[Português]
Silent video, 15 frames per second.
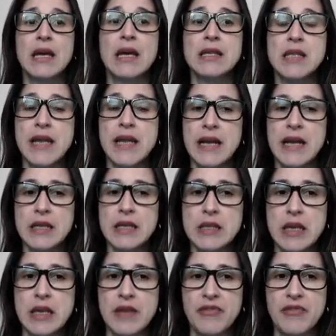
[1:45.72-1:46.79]
Será que
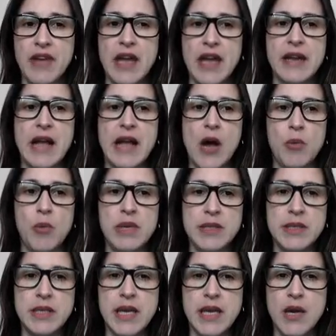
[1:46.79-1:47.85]
se refere ao
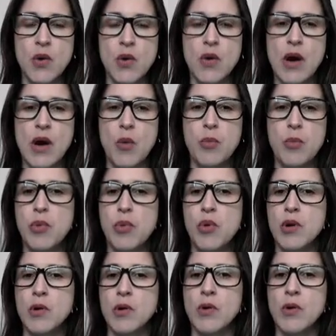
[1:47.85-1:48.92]
bezerro, ao
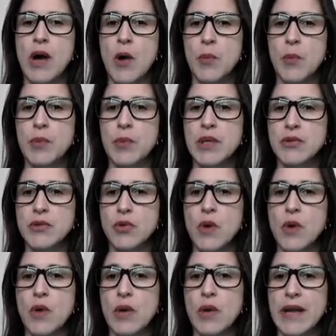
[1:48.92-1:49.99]
porco, ao pinto ou
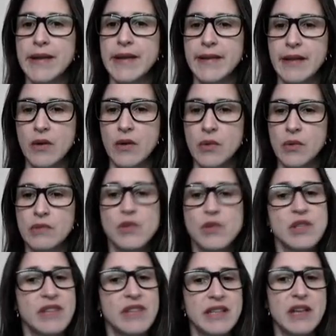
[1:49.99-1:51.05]
ao leitão?
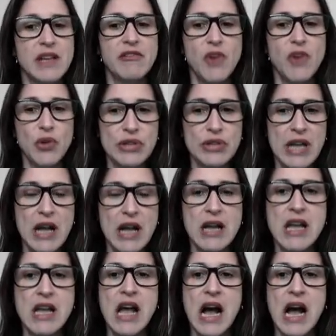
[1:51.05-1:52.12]
Você vai ter que voltar
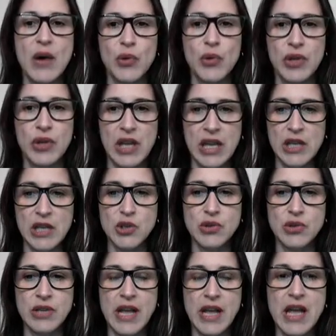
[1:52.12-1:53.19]
ao
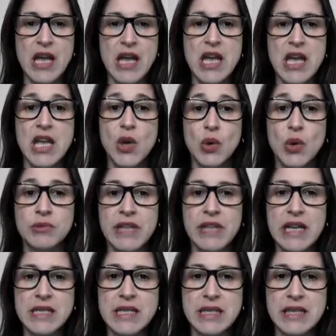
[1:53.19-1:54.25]
texto, né?
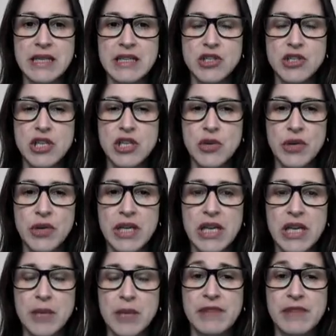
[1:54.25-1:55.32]
Encontrar esse trechinho
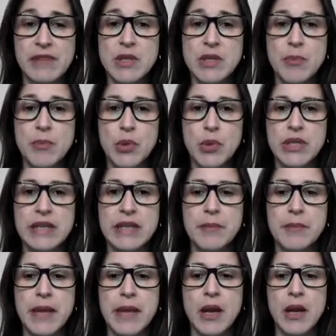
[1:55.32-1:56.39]
aqui para você poder
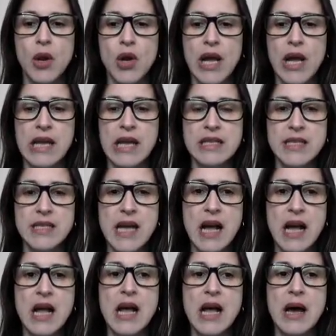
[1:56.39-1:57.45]
também localizar